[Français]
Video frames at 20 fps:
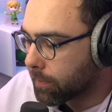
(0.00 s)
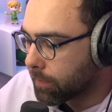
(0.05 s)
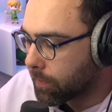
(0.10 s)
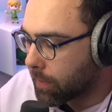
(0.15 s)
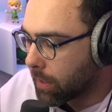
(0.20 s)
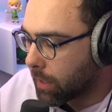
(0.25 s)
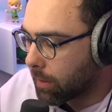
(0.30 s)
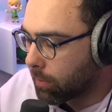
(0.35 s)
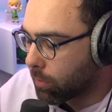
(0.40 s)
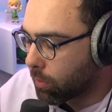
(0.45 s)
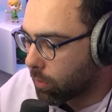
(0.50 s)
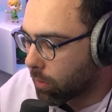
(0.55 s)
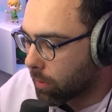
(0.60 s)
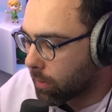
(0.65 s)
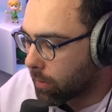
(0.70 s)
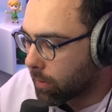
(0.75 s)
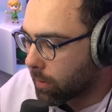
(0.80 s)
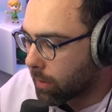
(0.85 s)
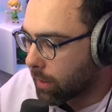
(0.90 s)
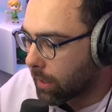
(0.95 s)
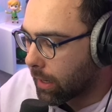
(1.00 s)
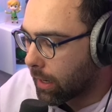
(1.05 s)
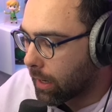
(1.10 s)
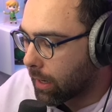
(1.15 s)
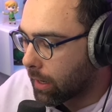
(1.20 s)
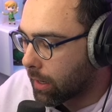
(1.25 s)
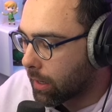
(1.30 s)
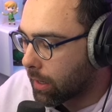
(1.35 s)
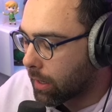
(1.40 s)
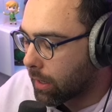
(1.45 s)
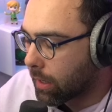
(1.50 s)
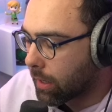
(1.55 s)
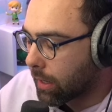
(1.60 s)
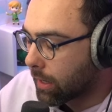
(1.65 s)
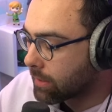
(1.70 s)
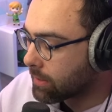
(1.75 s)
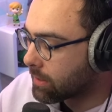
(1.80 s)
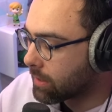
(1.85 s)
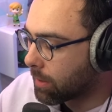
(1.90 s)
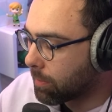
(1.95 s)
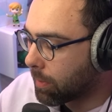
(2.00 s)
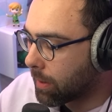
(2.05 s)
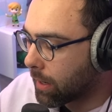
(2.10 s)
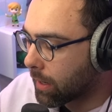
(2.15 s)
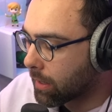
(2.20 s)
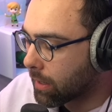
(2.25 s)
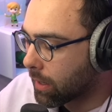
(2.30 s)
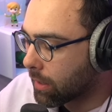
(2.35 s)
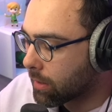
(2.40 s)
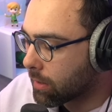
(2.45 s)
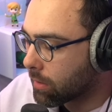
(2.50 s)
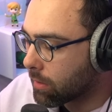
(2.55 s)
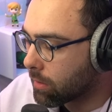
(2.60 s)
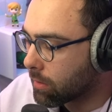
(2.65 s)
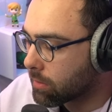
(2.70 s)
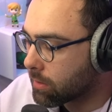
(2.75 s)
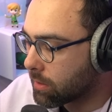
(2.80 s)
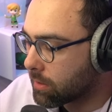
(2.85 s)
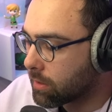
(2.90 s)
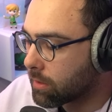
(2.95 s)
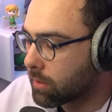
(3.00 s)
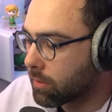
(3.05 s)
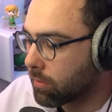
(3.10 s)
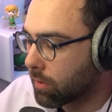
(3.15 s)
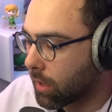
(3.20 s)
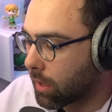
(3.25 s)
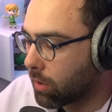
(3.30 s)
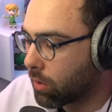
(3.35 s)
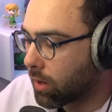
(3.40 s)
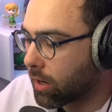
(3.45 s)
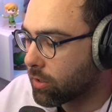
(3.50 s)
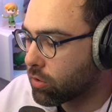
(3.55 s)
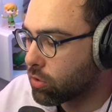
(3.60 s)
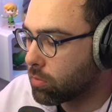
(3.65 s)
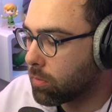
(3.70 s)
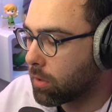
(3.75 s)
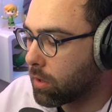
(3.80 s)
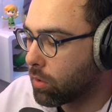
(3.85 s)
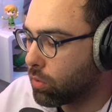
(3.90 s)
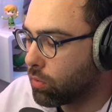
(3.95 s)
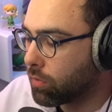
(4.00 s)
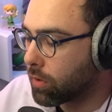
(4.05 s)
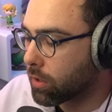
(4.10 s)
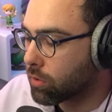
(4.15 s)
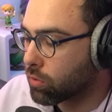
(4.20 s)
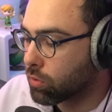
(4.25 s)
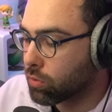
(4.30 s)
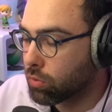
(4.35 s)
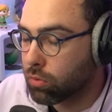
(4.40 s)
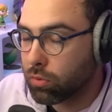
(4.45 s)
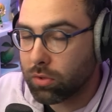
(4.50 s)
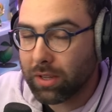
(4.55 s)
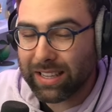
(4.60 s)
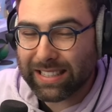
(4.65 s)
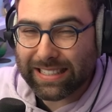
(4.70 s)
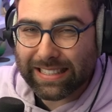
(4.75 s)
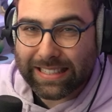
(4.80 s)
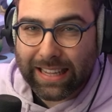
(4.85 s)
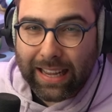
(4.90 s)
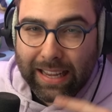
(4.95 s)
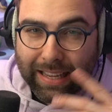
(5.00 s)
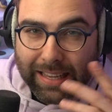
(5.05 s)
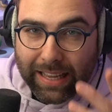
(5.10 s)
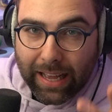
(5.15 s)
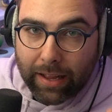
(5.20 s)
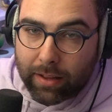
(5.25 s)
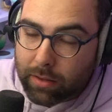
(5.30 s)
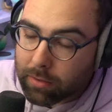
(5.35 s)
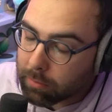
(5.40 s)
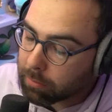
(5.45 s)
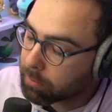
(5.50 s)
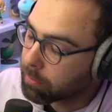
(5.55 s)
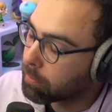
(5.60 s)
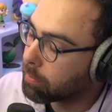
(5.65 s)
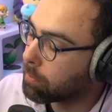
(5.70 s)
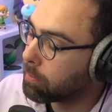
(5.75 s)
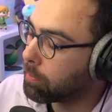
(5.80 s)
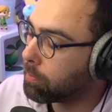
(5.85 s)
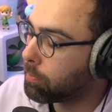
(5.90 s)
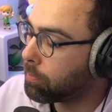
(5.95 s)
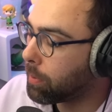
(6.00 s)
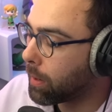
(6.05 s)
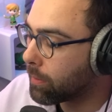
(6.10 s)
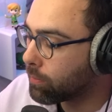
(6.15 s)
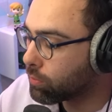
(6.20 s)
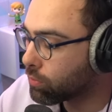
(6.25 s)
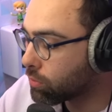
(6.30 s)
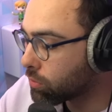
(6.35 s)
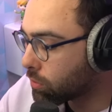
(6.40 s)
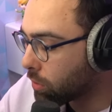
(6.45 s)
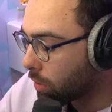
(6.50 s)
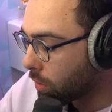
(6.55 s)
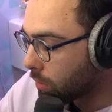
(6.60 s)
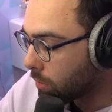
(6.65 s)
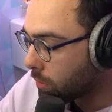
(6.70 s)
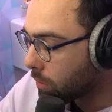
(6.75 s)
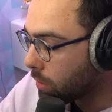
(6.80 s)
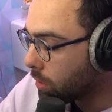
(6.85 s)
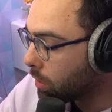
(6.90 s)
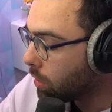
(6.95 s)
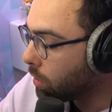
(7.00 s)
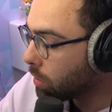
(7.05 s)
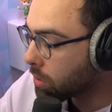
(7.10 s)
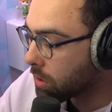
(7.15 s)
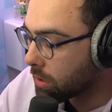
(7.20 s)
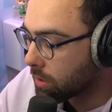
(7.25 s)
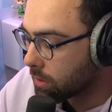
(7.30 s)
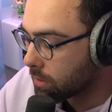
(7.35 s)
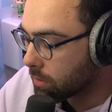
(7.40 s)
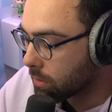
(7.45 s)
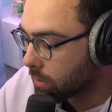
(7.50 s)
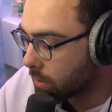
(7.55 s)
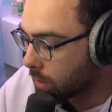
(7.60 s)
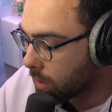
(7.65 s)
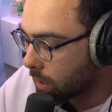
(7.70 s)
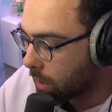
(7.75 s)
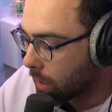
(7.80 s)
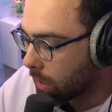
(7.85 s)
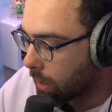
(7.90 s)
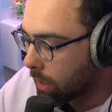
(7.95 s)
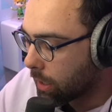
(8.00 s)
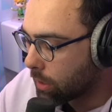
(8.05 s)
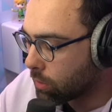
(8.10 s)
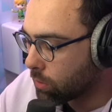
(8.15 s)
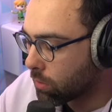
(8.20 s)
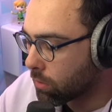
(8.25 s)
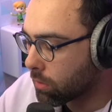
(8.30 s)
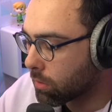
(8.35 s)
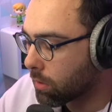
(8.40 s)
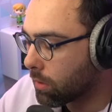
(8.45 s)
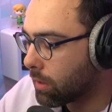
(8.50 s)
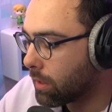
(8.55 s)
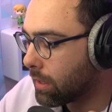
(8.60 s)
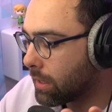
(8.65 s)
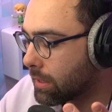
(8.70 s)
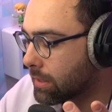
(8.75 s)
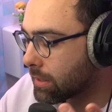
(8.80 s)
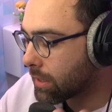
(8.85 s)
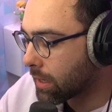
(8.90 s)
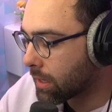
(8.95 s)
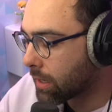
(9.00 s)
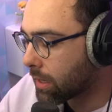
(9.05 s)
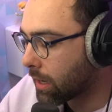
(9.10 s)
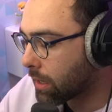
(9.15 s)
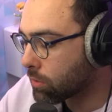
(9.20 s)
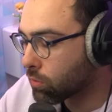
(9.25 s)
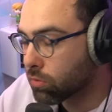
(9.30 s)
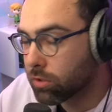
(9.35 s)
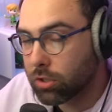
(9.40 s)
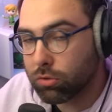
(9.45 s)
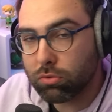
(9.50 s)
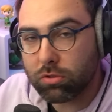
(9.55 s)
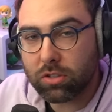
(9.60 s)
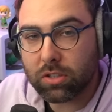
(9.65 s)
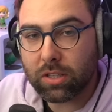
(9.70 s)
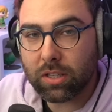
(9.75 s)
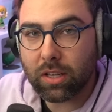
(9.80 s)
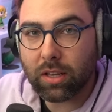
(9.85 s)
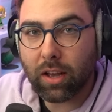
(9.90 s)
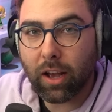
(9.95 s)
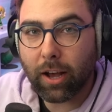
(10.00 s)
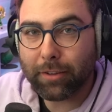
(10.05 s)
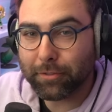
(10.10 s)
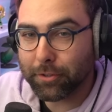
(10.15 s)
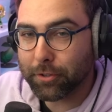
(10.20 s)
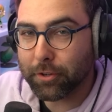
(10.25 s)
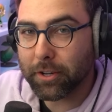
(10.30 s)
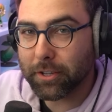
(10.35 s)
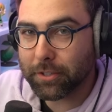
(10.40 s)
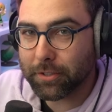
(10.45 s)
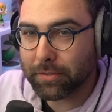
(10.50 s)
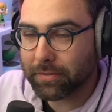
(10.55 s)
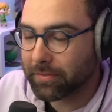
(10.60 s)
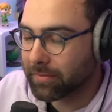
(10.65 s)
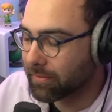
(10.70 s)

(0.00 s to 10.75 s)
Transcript: Il est beau. Ah, c'était pas la carte... Euh, si, c'était... Voilà. Le résumé, ouverture. Donc, on a 5 cartes par booster. Ok. Et donc, les 5 cartes sont ajustées à notre collection.